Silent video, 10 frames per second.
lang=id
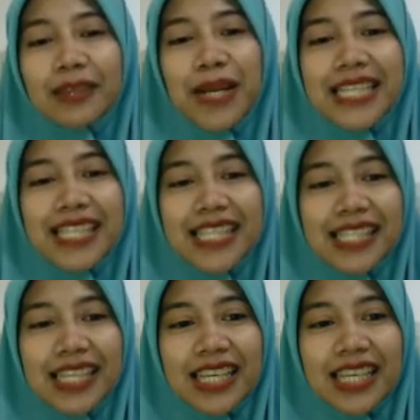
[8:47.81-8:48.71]

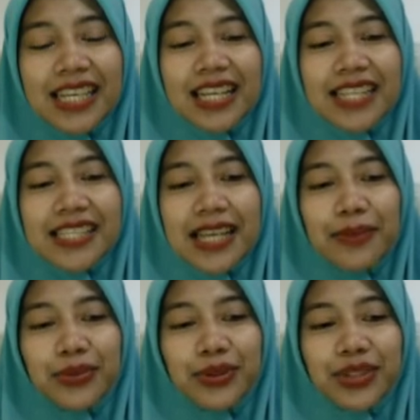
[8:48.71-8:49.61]
plastisin, dan
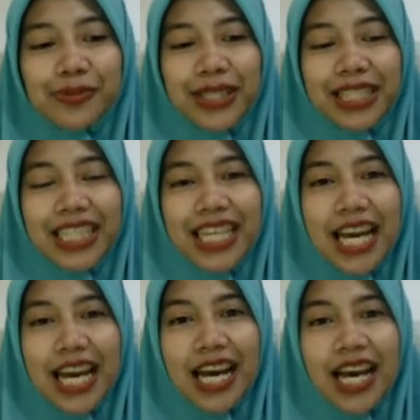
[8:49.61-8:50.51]
sabun seperti ini
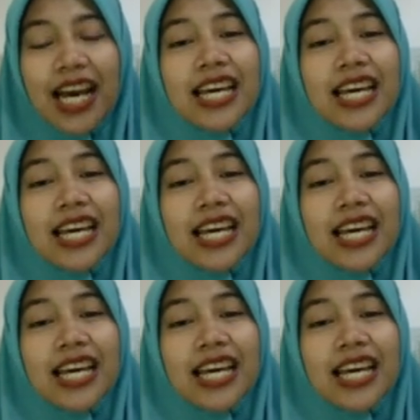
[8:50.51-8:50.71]
ya.